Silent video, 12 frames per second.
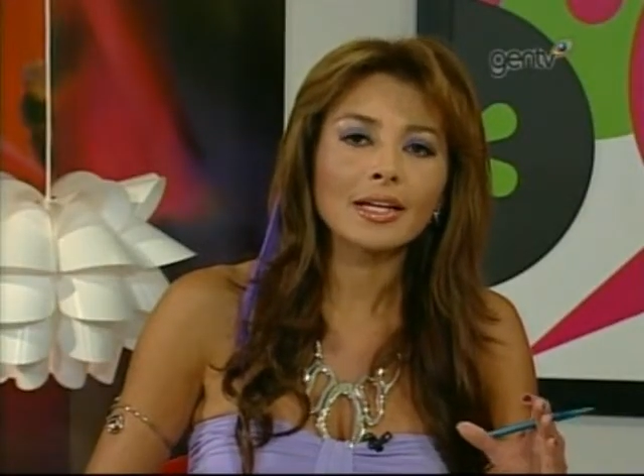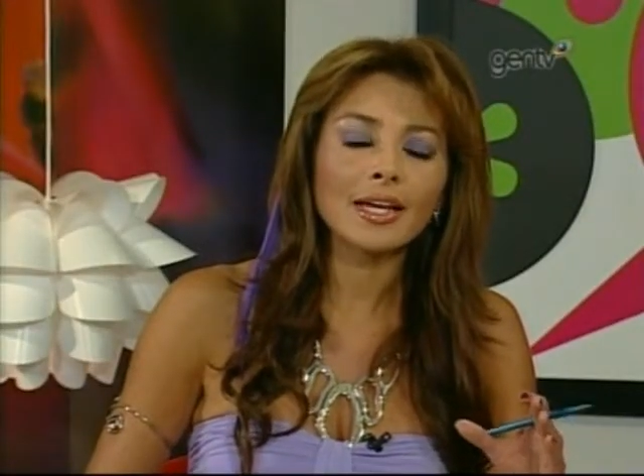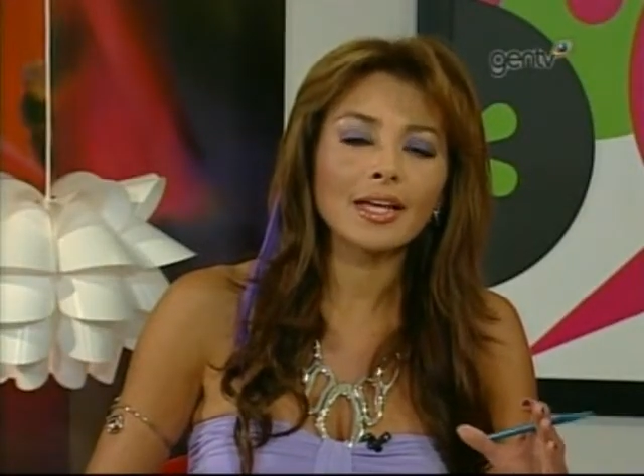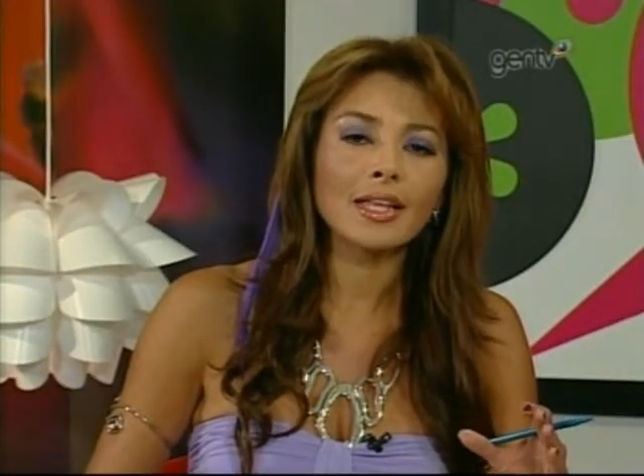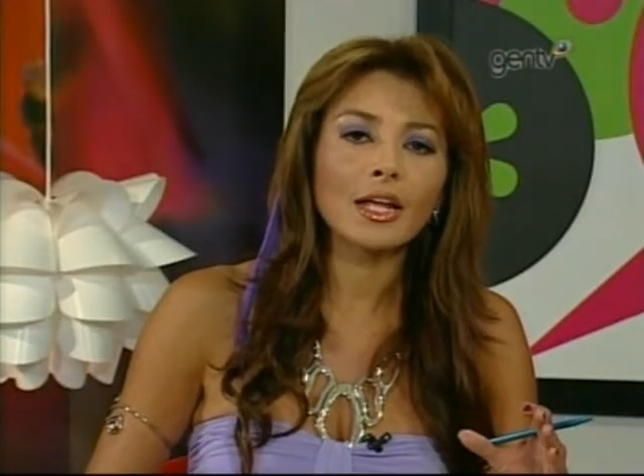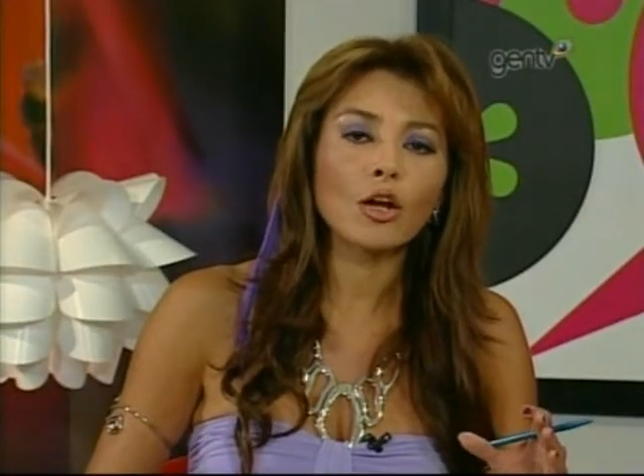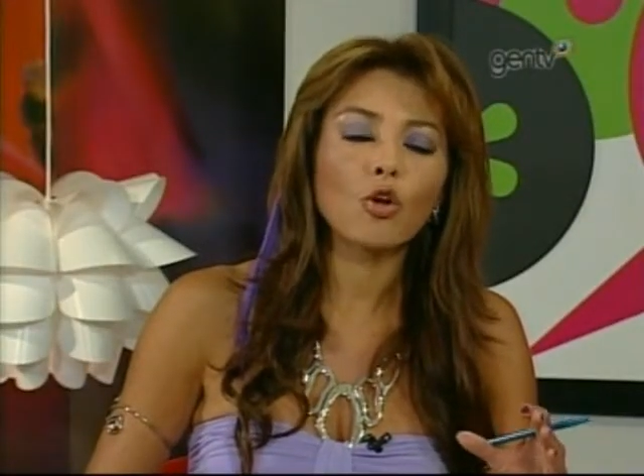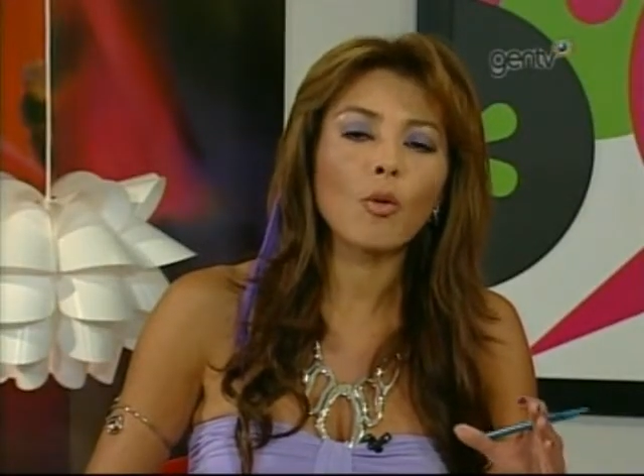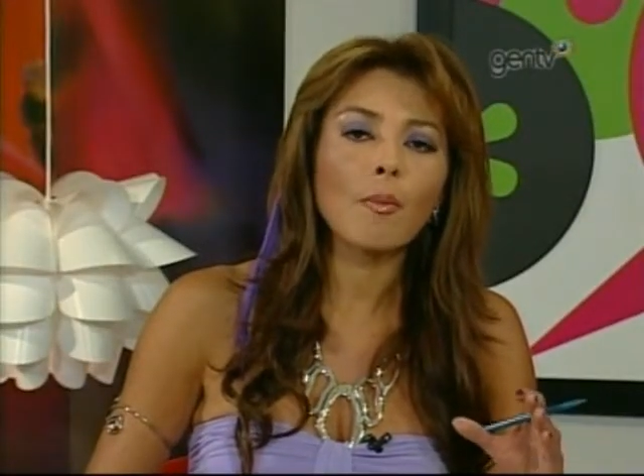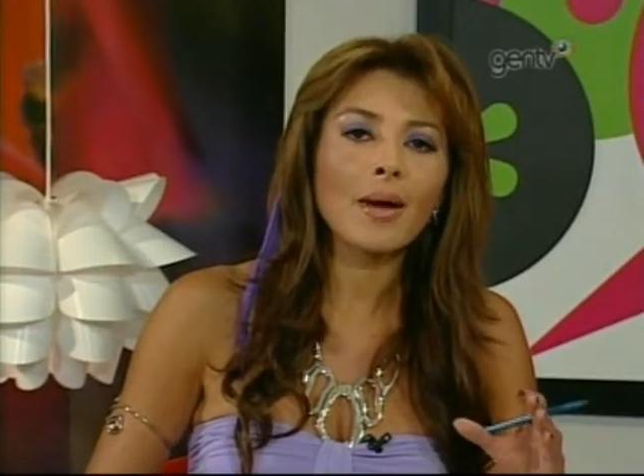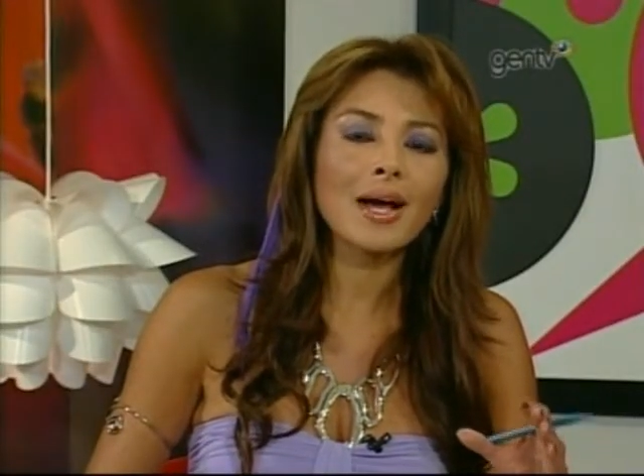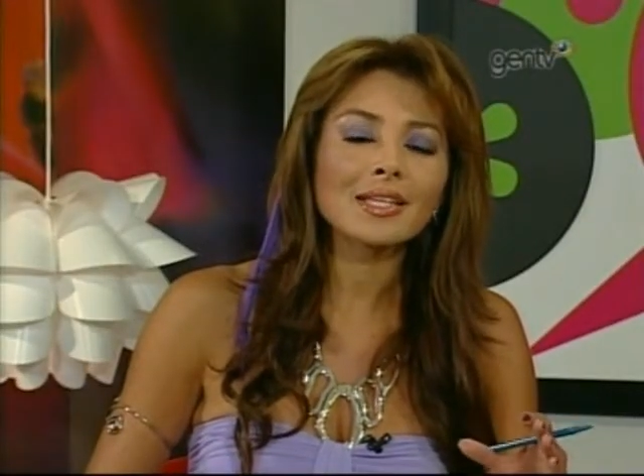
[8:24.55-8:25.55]
quede lo
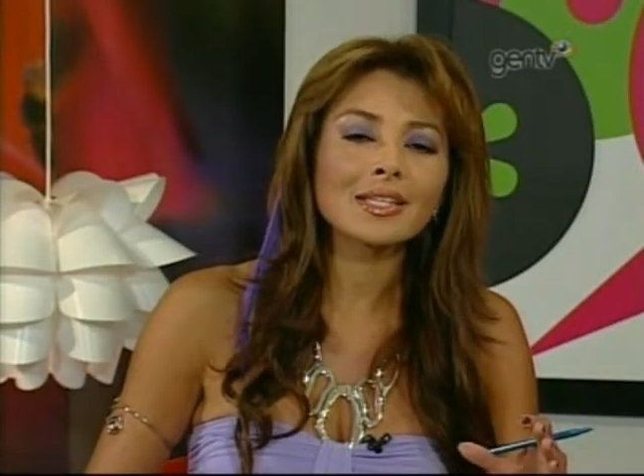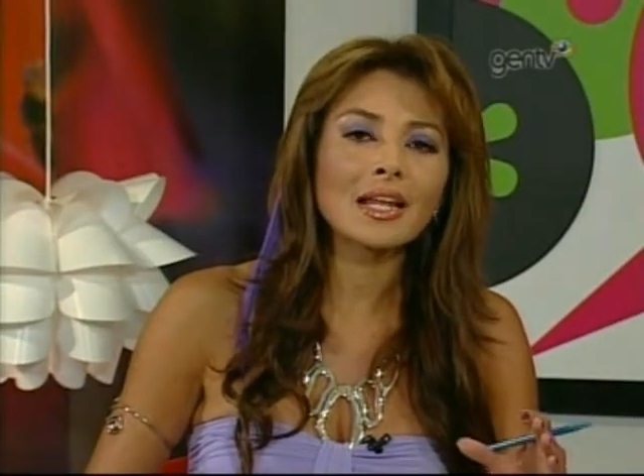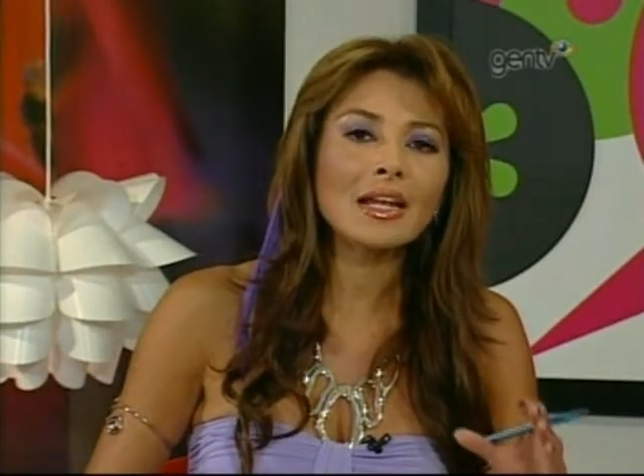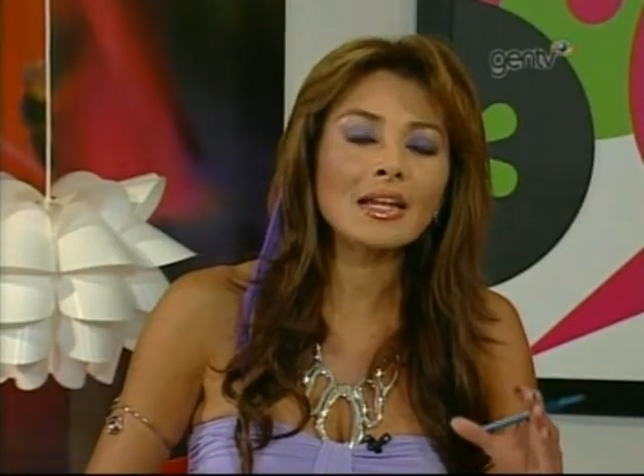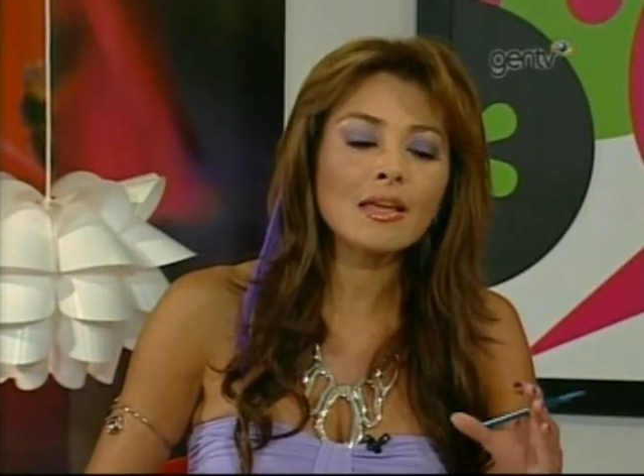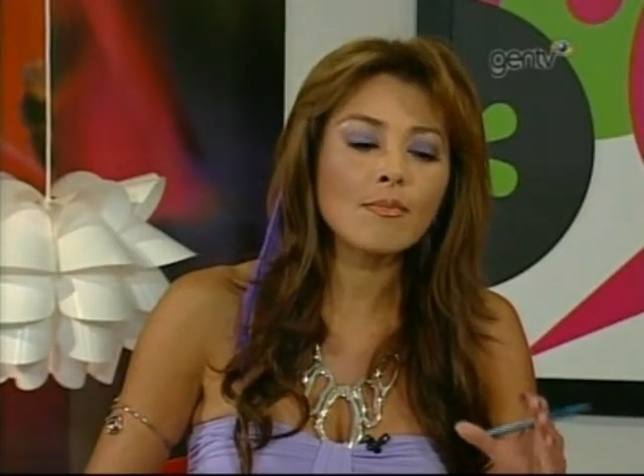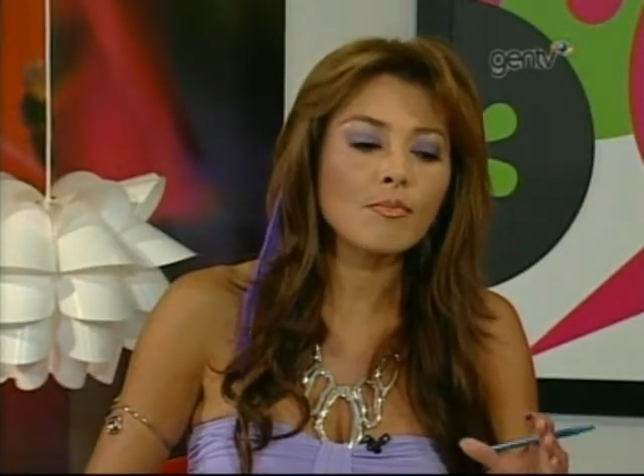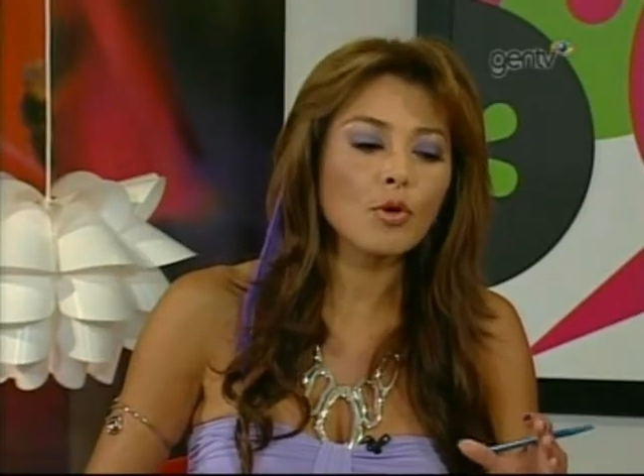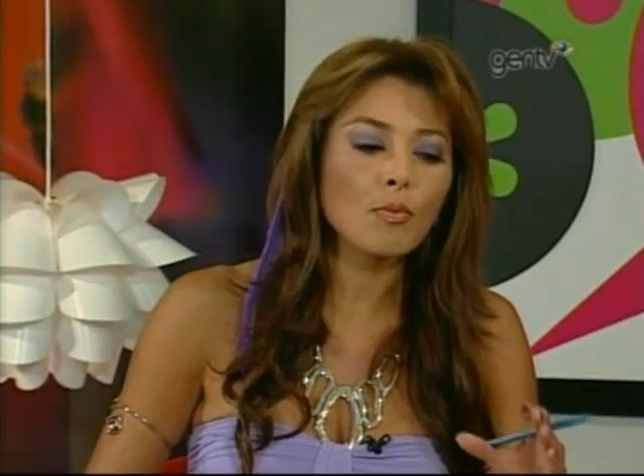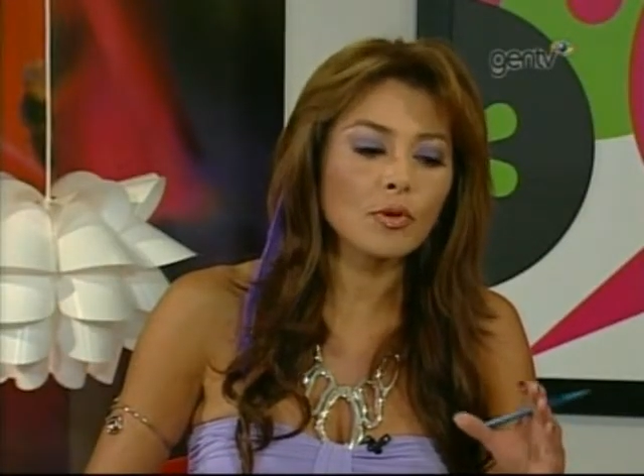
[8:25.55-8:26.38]
más limpio